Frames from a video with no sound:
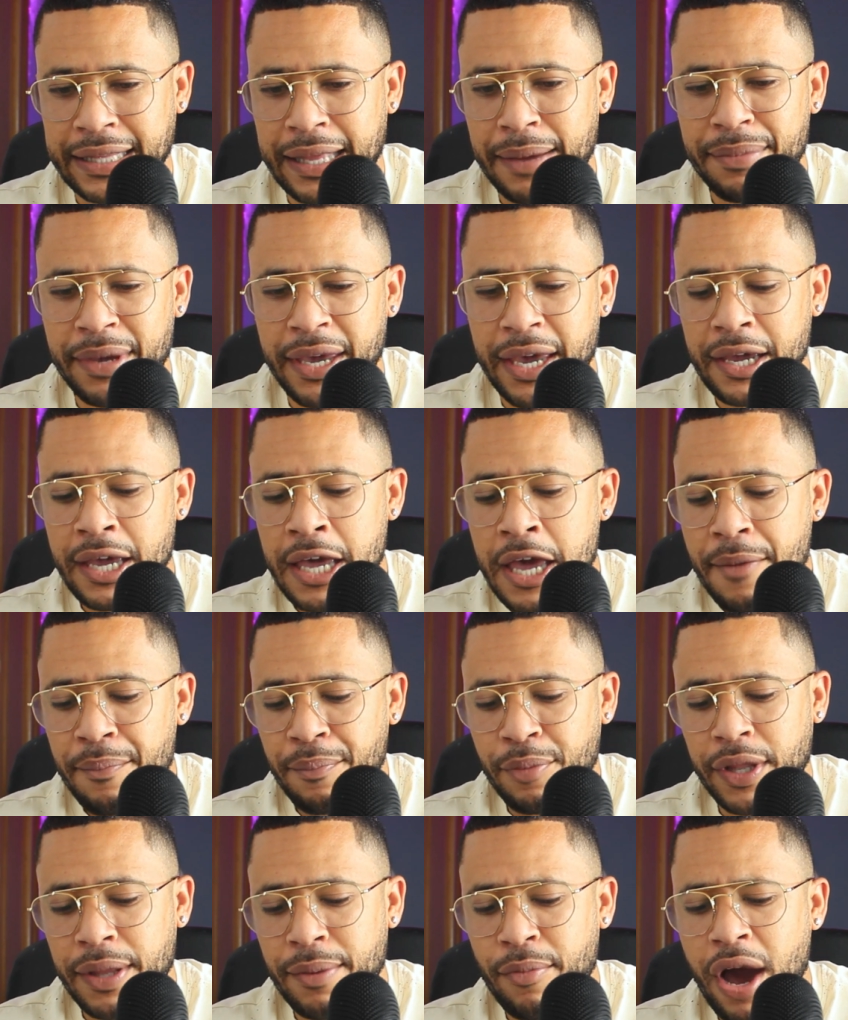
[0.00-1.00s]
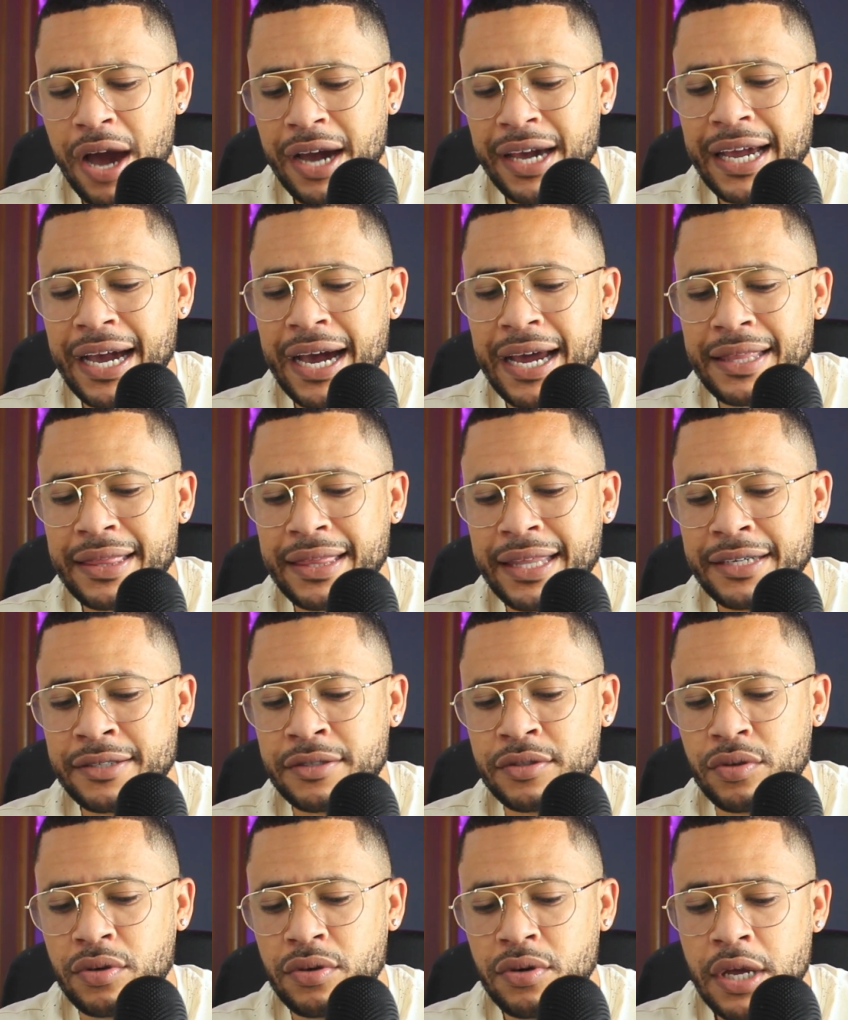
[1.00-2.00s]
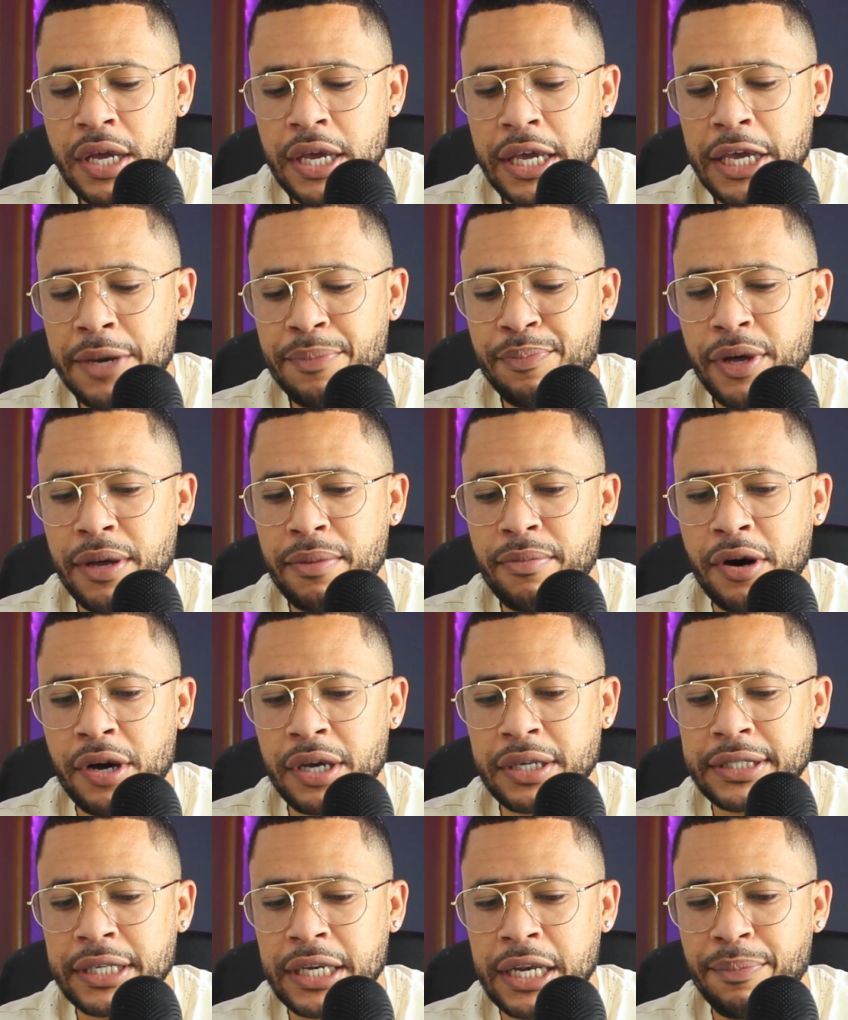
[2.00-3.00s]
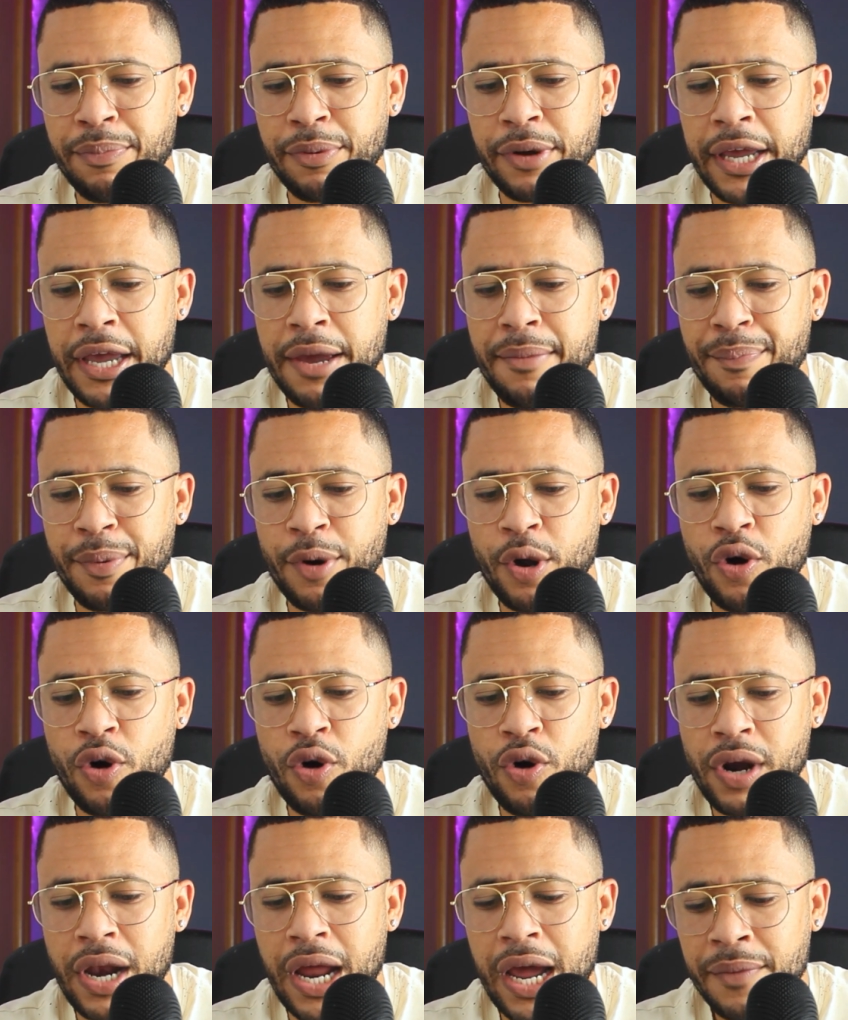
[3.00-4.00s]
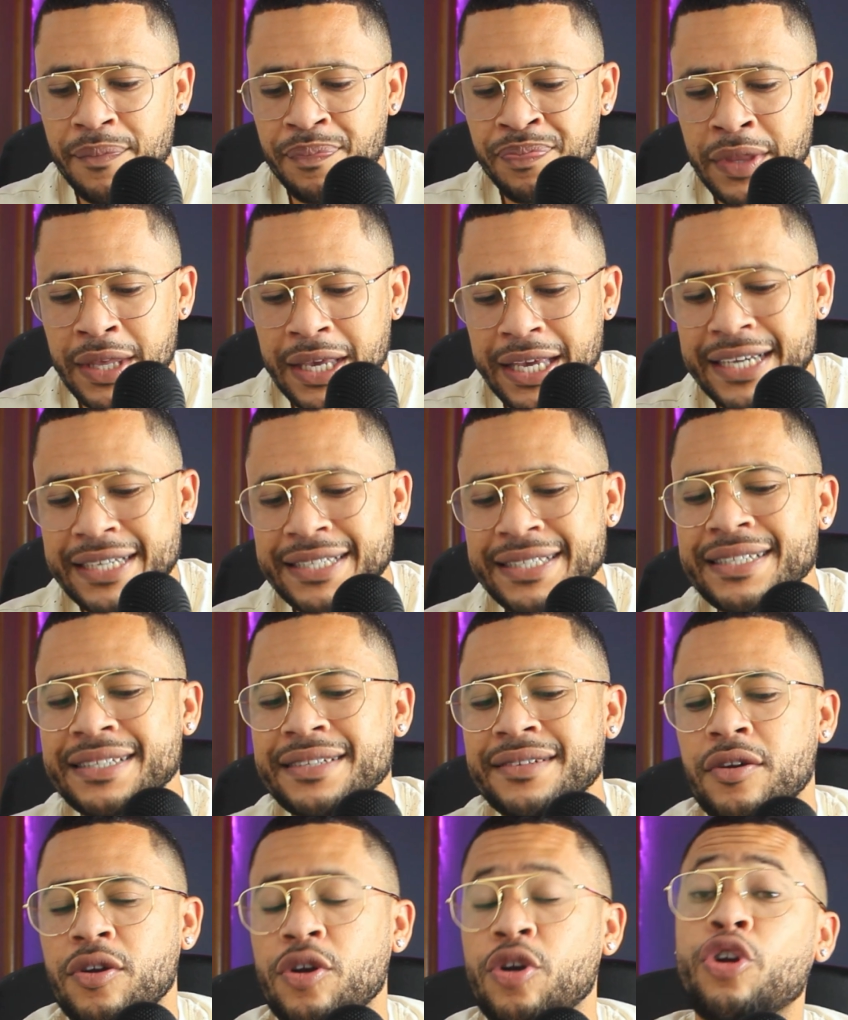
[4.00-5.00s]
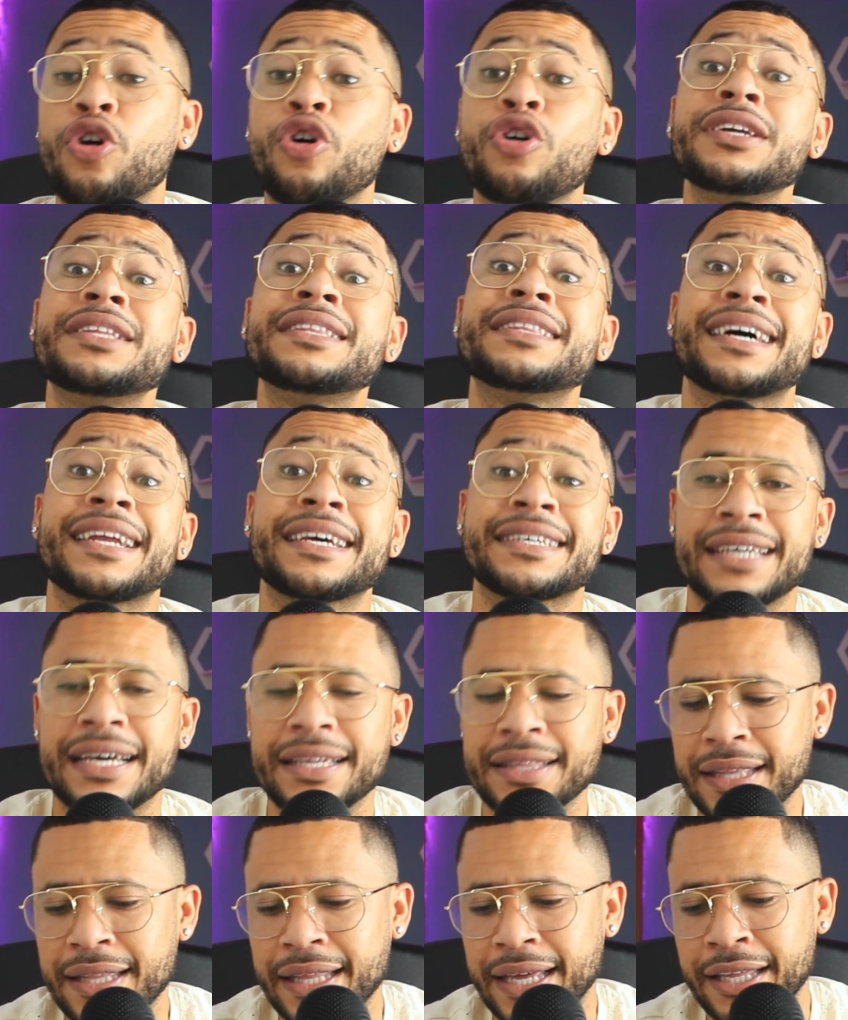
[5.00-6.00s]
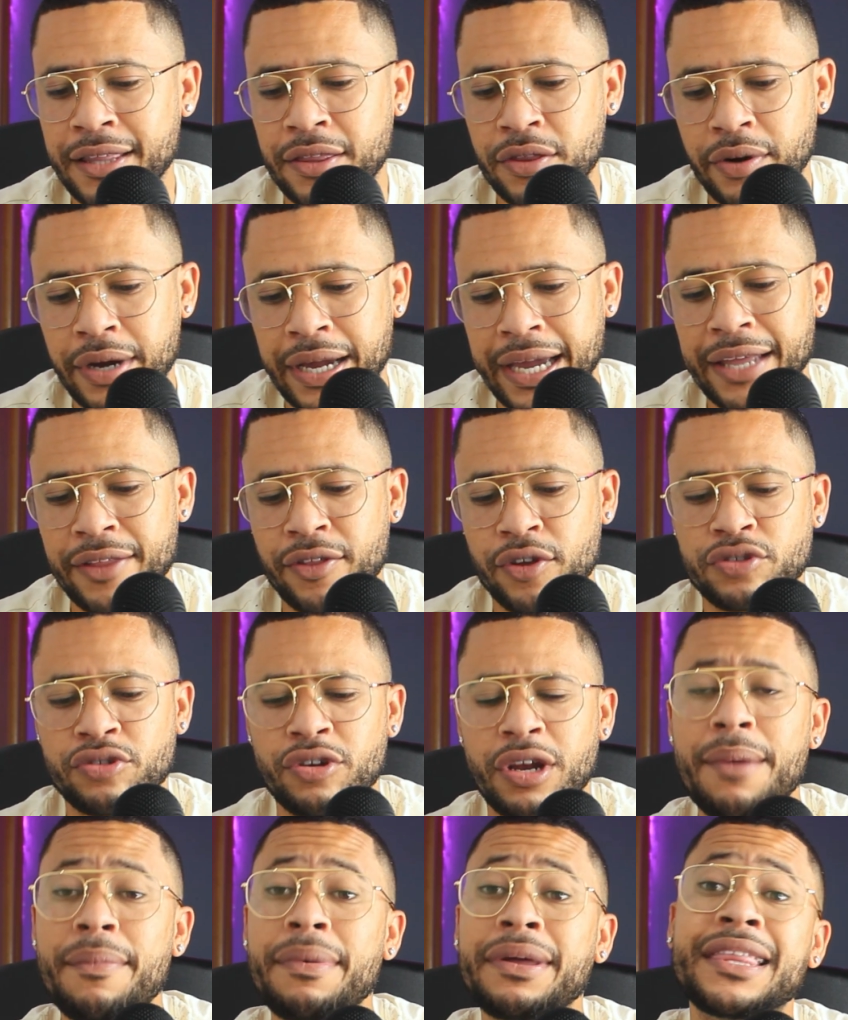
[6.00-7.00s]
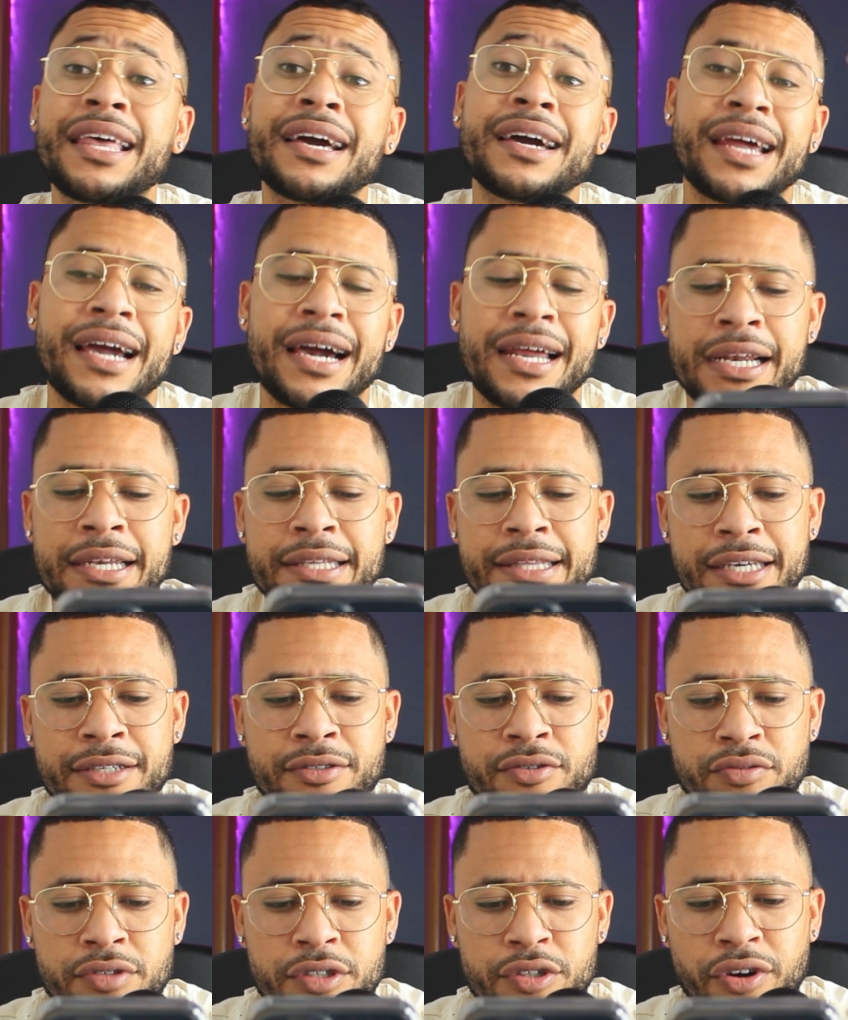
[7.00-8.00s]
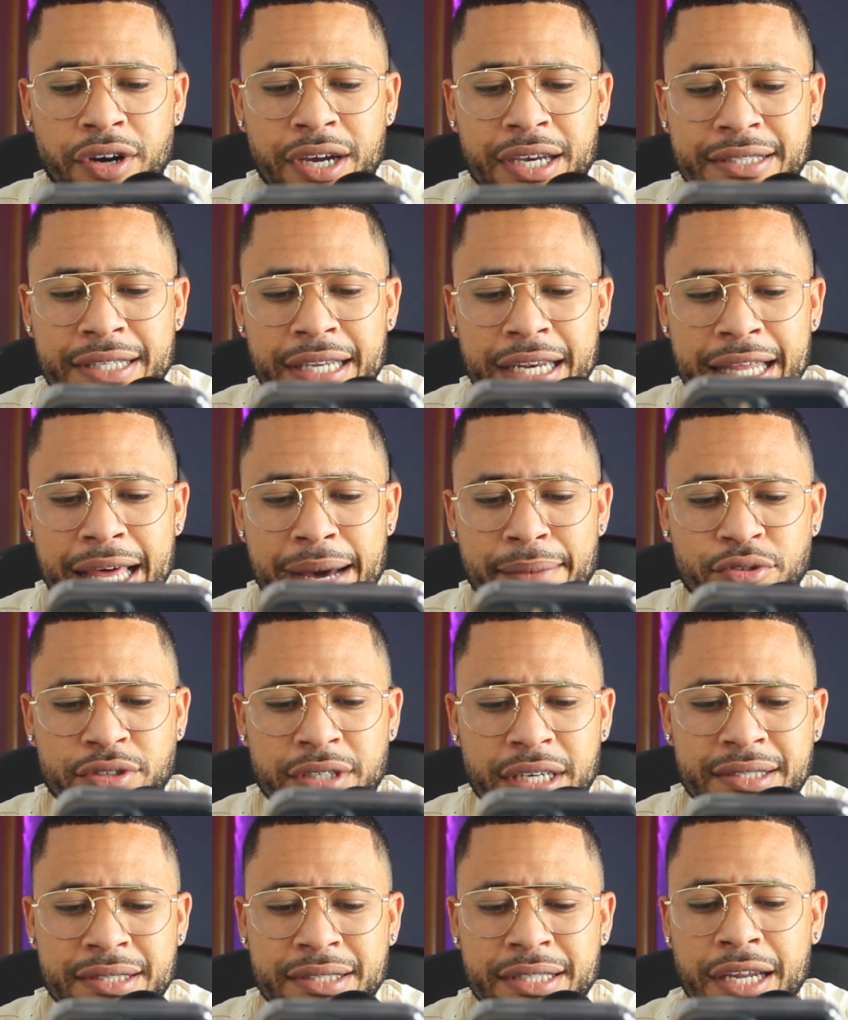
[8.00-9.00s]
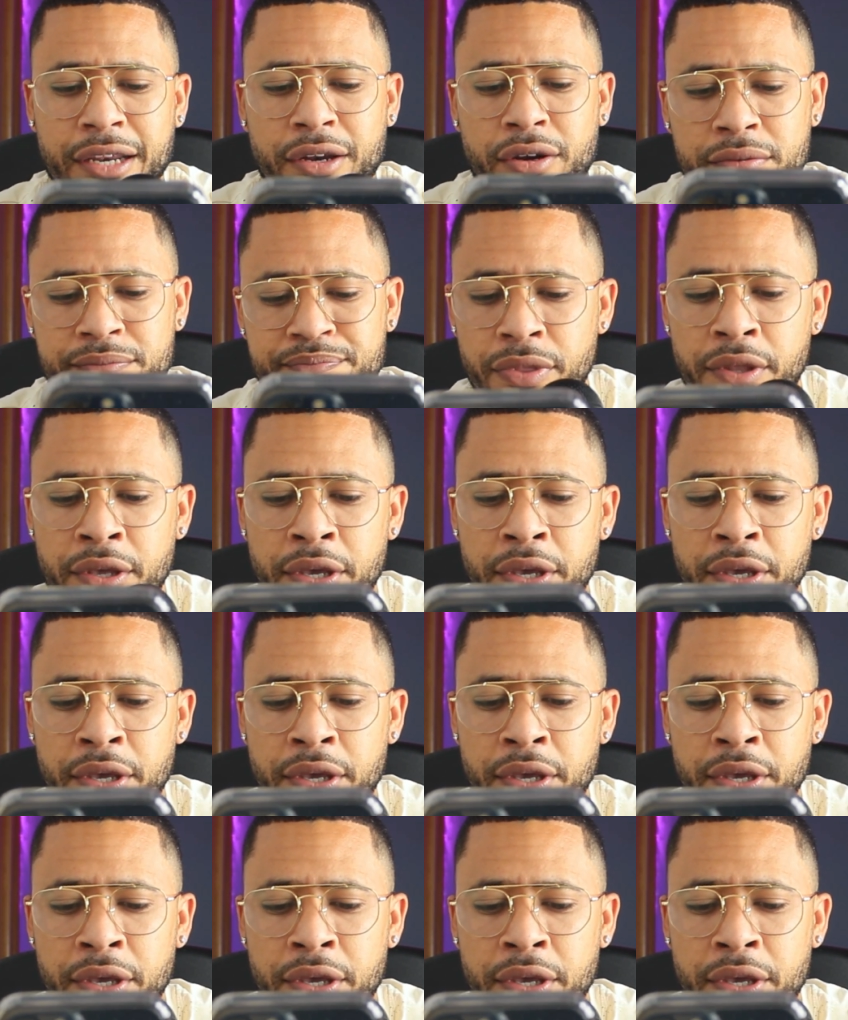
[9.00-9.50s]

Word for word: También podemos agregar texto y podemos decirle, por ejemplo, hola y lo interesante de esto es que no solamente agregar el texto, sino que si le damos a estilo,